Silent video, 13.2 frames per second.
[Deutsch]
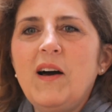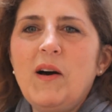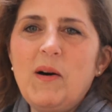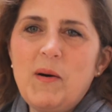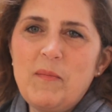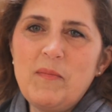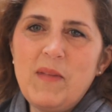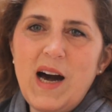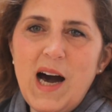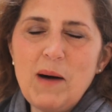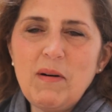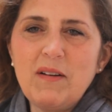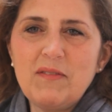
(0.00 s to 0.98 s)
ähm,
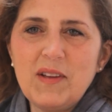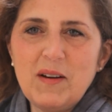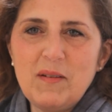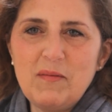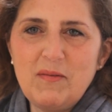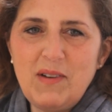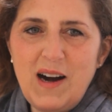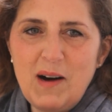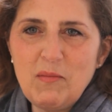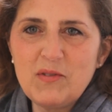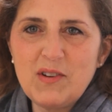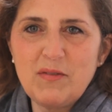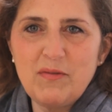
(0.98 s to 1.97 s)
aber wir
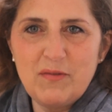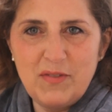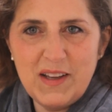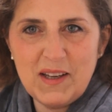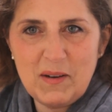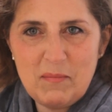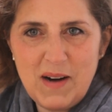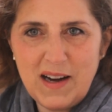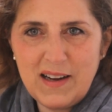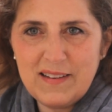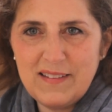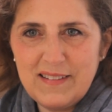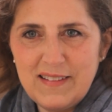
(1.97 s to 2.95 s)
haben uns auf den Weg
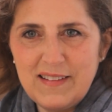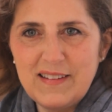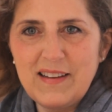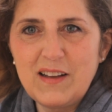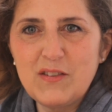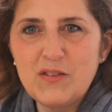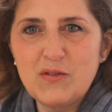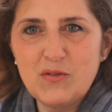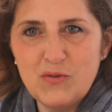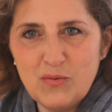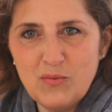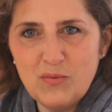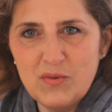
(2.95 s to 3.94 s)
gemacht, äh, das zu
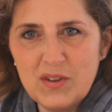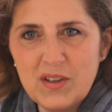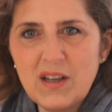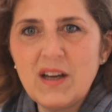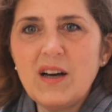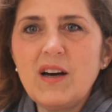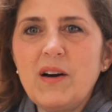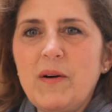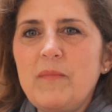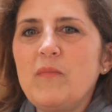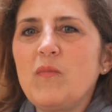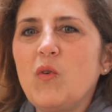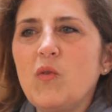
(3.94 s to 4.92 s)
tun
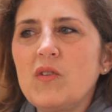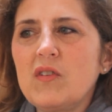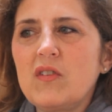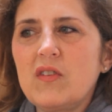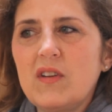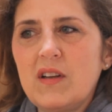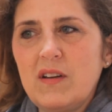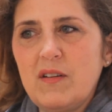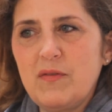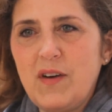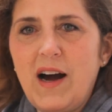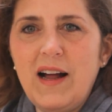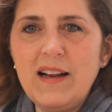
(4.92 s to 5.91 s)
ähm, und äh,
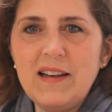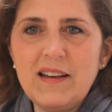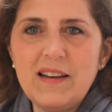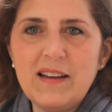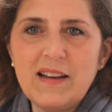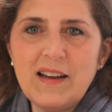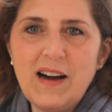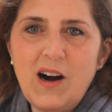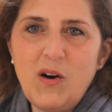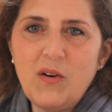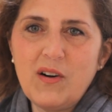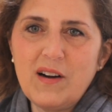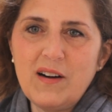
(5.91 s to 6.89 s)
vor allen Dingen
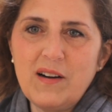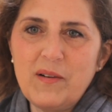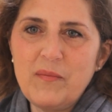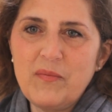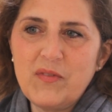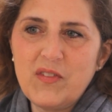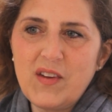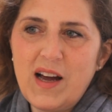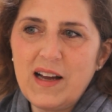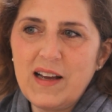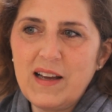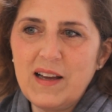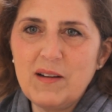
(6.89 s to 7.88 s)
auch ähm,
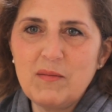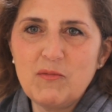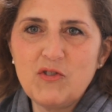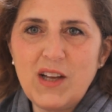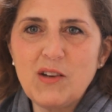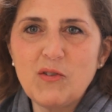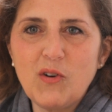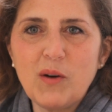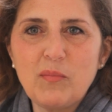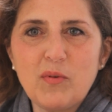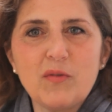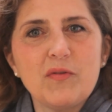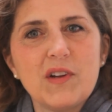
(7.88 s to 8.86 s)
sagen, im
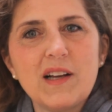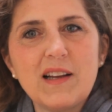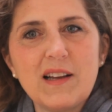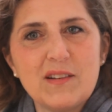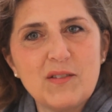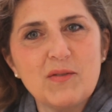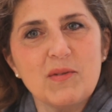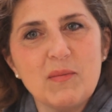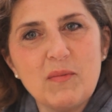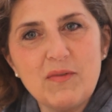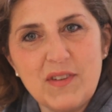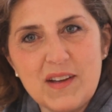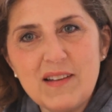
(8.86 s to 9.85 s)
Standortprofil das zu
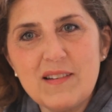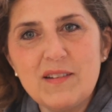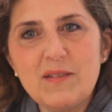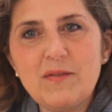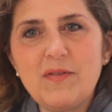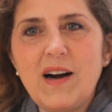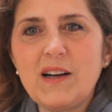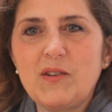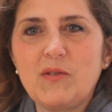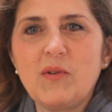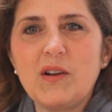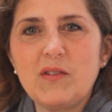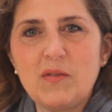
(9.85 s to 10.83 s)
einem wesentlichen
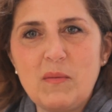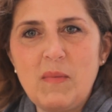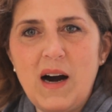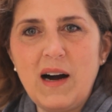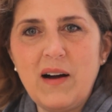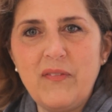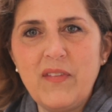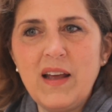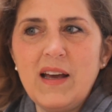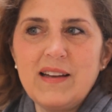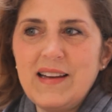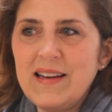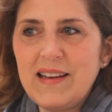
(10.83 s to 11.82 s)
Faktor zu machen.
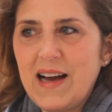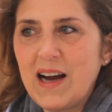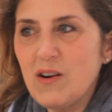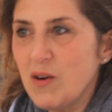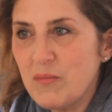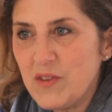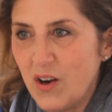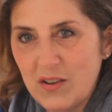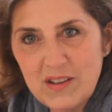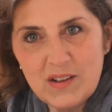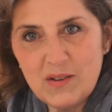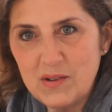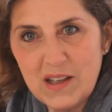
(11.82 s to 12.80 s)
Denn da kommt ja auch
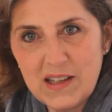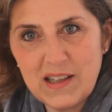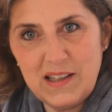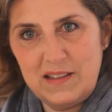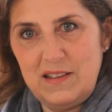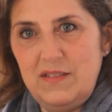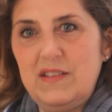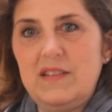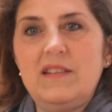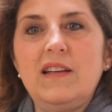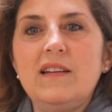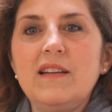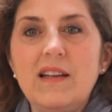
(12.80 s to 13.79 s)
die junge
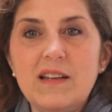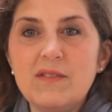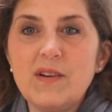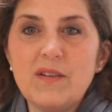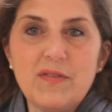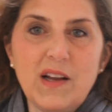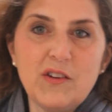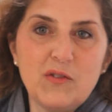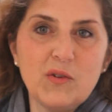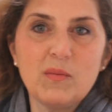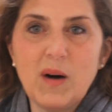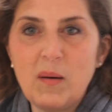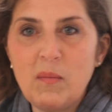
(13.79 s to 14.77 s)
Kreativität her, die wir vielleicht
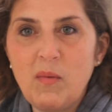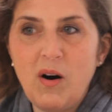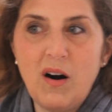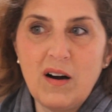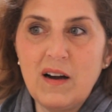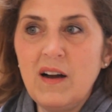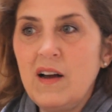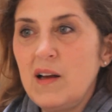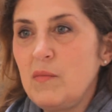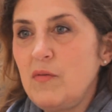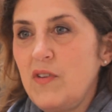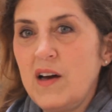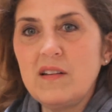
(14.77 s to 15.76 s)
übermorgen
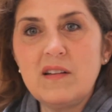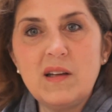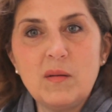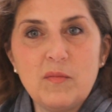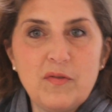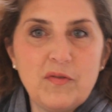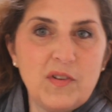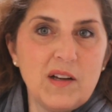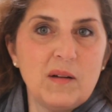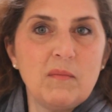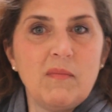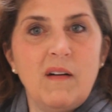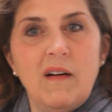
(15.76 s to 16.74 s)
im Fernsehen, im
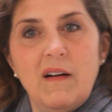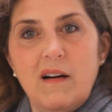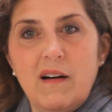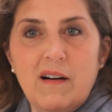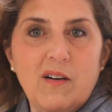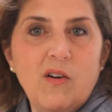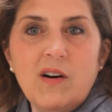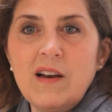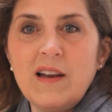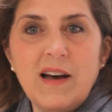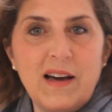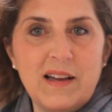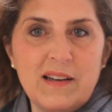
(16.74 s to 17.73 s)
Film, äh,
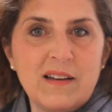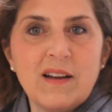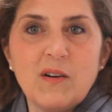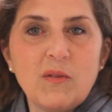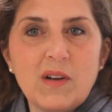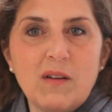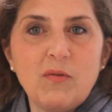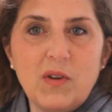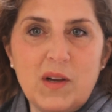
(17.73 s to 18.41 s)
online oder wo